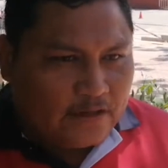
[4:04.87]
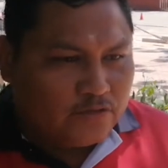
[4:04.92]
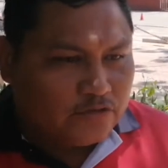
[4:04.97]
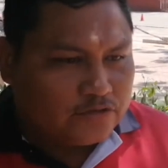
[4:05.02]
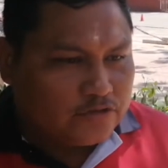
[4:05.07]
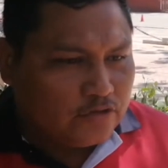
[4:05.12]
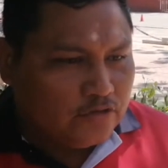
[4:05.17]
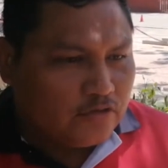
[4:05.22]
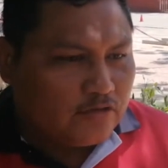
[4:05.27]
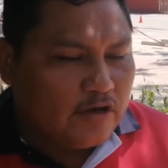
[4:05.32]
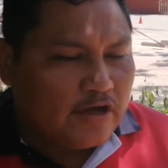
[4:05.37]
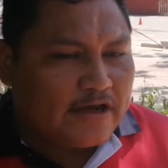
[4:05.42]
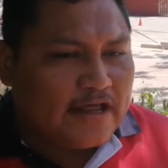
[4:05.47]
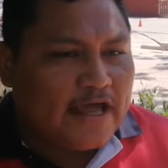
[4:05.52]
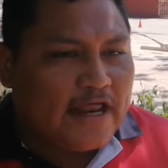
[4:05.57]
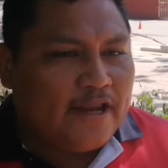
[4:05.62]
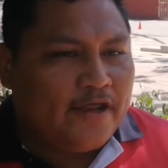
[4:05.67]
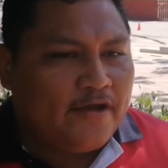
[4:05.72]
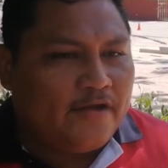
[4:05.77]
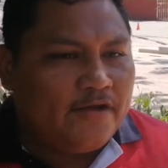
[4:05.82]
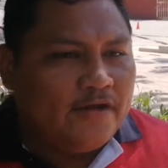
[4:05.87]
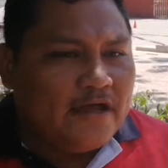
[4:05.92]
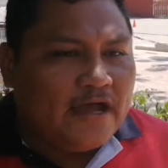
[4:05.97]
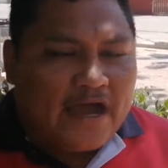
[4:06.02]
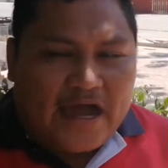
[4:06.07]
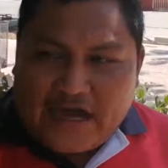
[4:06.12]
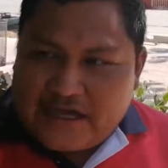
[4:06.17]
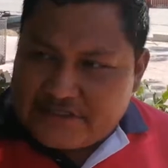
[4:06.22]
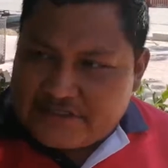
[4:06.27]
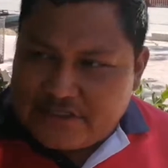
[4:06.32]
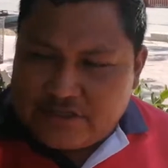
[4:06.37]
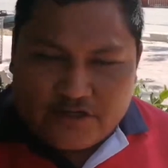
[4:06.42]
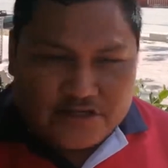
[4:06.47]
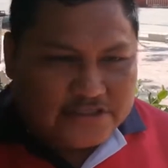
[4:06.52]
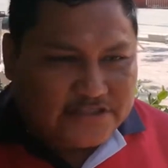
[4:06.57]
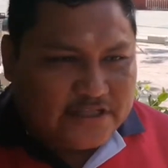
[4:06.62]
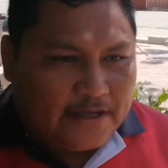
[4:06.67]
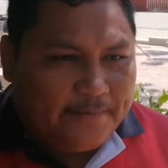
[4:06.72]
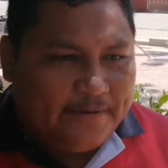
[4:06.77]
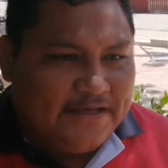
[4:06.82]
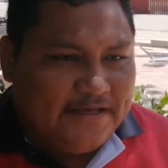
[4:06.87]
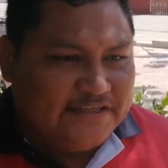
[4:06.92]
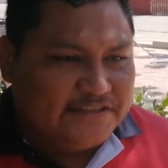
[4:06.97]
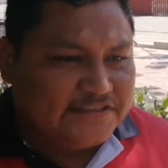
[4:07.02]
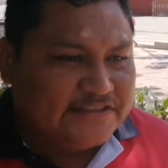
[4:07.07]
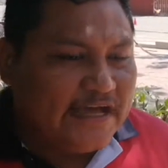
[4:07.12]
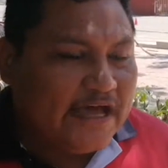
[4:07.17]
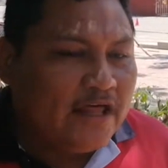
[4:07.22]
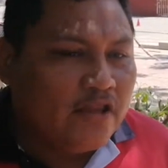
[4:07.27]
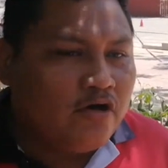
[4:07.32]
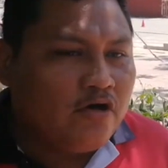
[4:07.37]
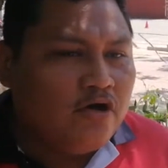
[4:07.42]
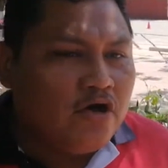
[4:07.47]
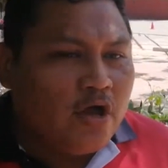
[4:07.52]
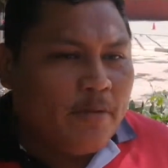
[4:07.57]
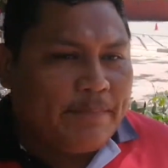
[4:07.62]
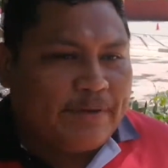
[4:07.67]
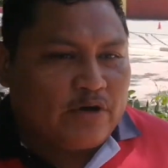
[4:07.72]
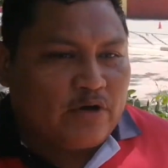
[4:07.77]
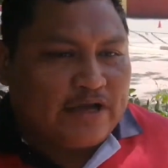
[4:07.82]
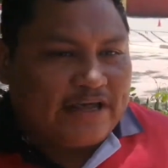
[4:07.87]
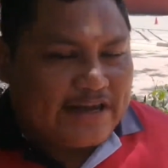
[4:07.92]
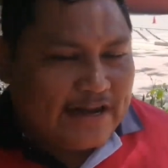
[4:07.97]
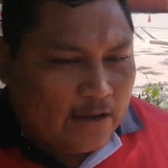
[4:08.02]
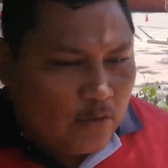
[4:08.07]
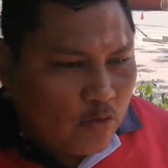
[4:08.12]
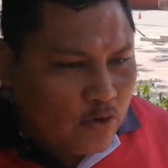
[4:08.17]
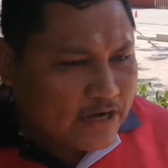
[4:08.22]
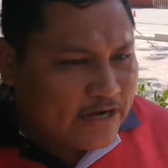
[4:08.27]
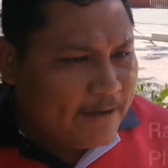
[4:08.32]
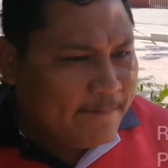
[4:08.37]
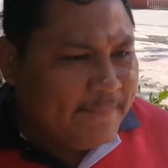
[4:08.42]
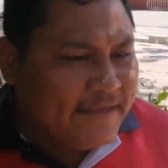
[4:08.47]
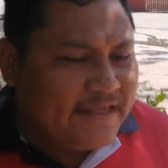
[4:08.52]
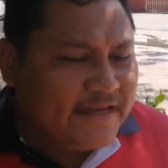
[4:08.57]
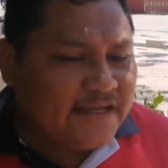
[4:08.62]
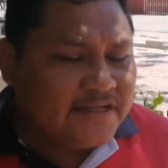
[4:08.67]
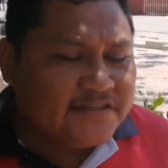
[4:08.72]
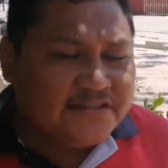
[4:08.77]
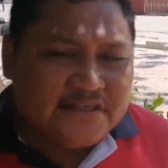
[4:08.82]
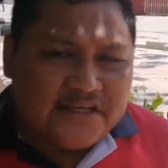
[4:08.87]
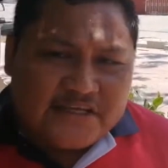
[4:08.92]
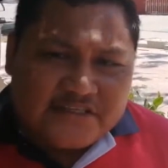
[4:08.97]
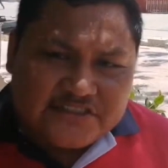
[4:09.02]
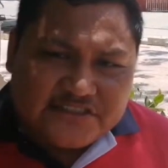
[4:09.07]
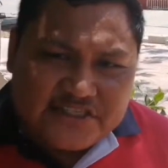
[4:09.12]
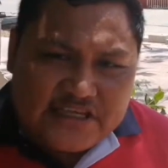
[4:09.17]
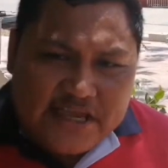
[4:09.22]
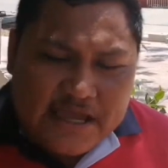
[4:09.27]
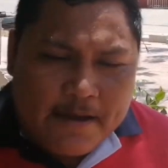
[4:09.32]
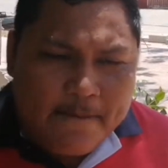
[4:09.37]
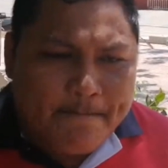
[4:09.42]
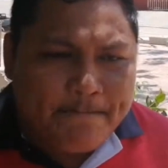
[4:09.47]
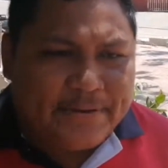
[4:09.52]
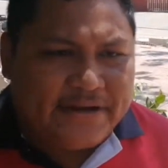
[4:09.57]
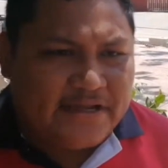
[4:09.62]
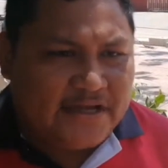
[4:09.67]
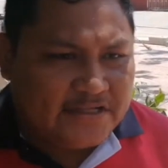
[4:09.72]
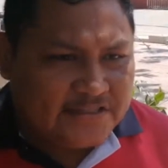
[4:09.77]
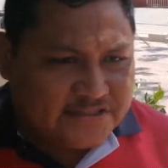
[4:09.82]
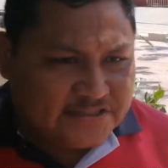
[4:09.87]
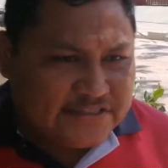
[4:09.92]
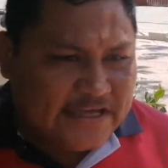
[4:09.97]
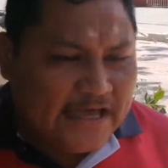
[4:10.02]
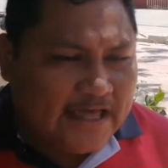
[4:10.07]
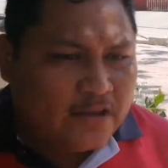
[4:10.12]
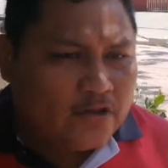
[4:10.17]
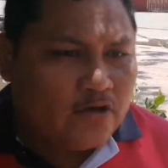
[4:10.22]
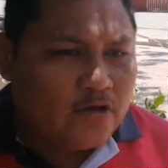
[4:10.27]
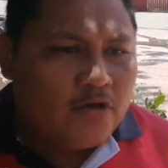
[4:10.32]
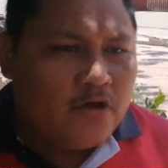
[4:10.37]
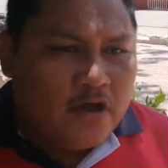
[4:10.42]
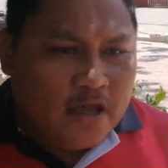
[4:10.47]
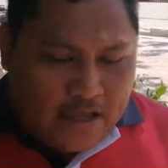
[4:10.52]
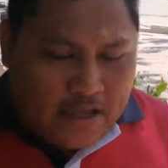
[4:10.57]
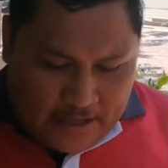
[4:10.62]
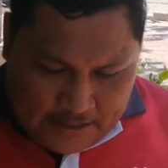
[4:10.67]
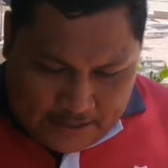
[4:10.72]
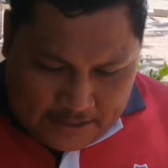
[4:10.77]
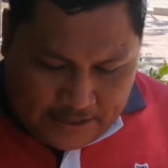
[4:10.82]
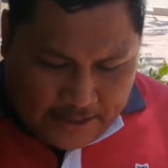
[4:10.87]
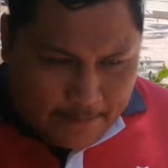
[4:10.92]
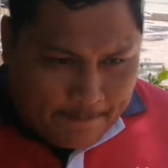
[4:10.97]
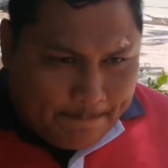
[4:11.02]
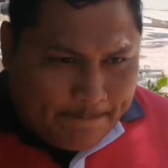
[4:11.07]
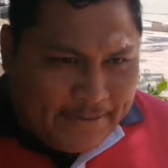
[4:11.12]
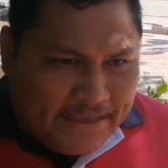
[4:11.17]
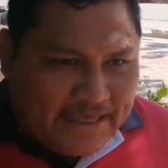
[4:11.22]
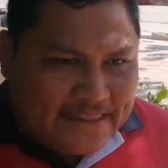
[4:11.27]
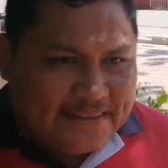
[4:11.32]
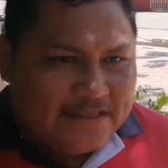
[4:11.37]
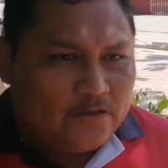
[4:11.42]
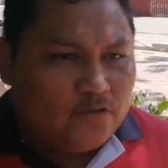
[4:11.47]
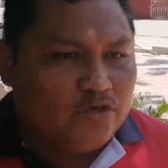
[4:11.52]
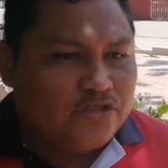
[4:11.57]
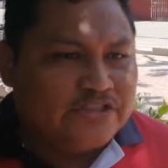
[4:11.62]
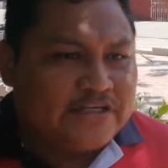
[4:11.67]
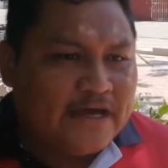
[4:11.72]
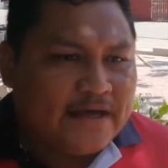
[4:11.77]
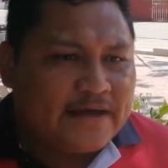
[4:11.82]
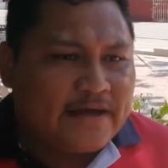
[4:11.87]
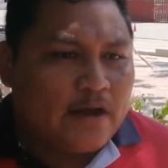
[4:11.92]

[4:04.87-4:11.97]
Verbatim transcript: nuestro núcleo agrario ha sido estabilizado, pero que Raúl Ramírez siempre ha estado en pie de lucha.